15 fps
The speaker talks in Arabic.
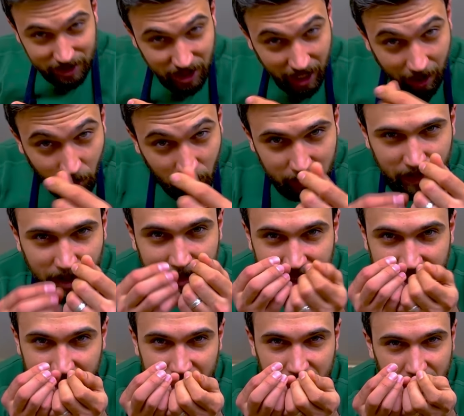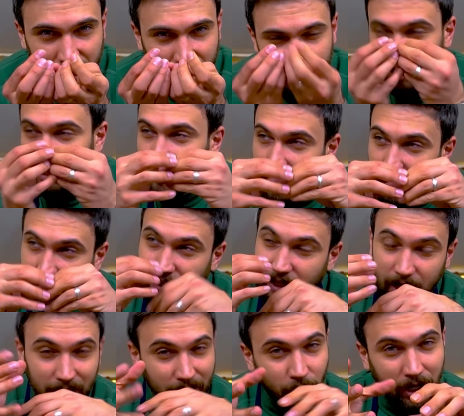شاورما بنيه هيا
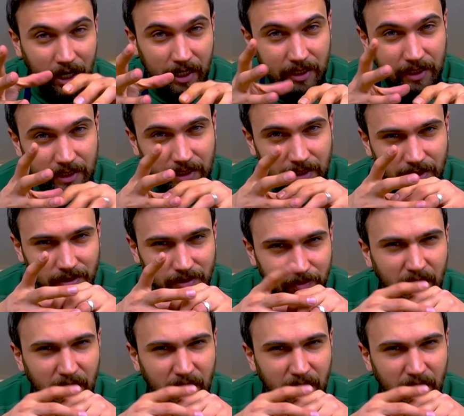غوالي